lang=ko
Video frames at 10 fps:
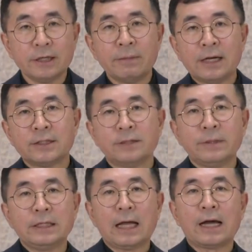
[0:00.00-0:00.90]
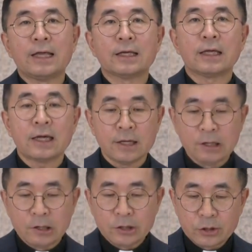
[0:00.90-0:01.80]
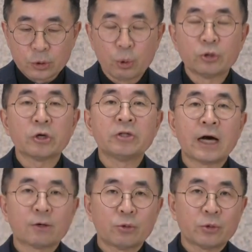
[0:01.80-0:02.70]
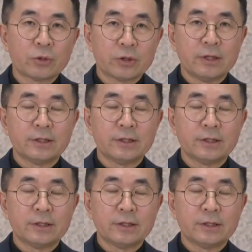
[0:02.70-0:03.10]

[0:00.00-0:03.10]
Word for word: 이 말씀이 나에게 도전하고